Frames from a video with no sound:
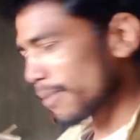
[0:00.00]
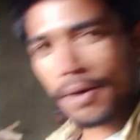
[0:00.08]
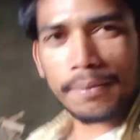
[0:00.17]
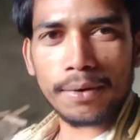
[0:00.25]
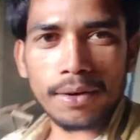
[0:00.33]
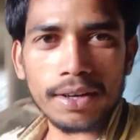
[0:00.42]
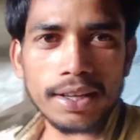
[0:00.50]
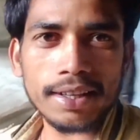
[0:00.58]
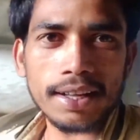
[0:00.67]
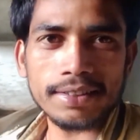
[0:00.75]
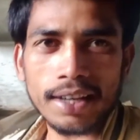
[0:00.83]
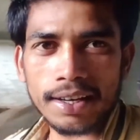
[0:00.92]
अभी हम लोग
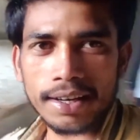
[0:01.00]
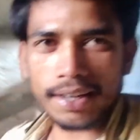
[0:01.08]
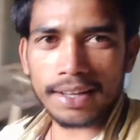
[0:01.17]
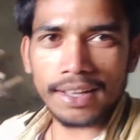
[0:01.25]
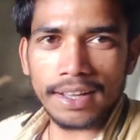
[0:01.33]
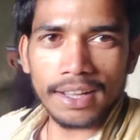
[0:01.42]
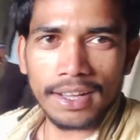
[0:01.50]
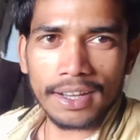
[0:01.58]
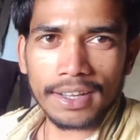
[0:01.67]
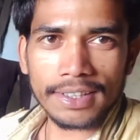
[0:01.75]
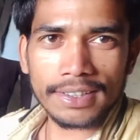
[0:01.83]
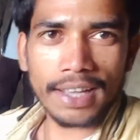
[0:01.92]
रेता छान रहे
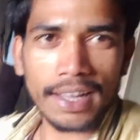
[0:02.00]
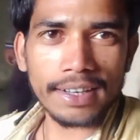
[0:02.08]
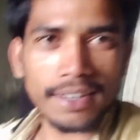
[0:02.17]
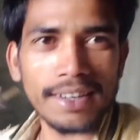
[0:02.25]
हैं रेत छान